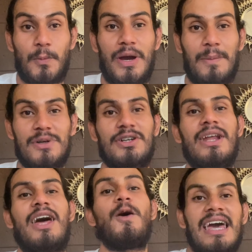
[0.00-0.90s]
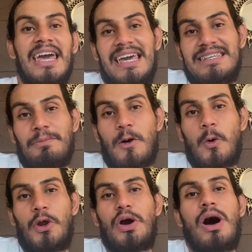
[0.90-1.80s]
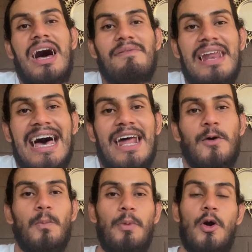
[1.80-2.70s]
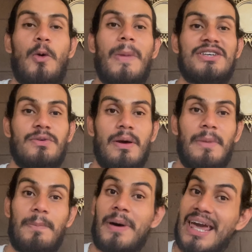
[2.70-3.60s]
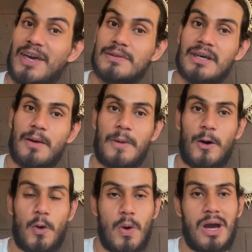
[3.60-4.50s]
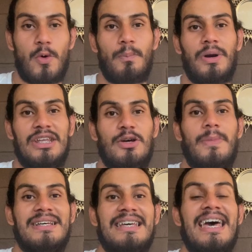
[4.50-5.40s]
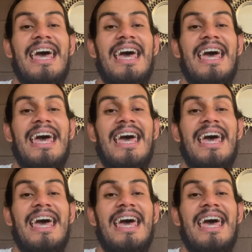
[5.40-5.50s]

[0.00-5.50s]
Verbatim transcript: muy emocionado y se me ocurrió hablar un poco más sobre mí para que ustedes me conozcan un poquito más.